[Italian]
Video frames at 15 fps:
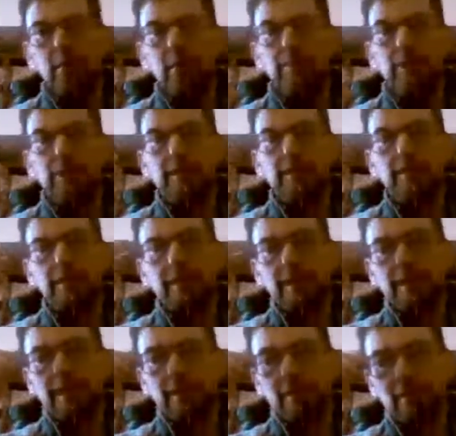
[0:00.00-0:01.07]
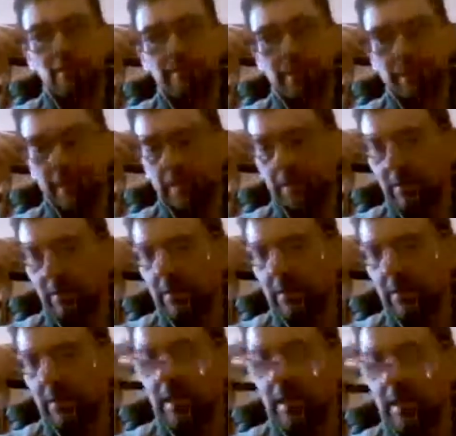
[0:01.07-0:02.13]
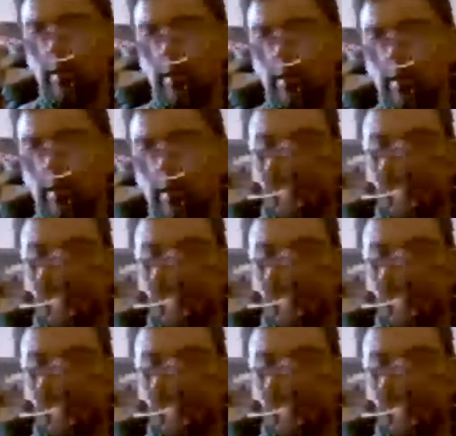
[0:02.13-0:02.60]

2017 sono passato agli occhiali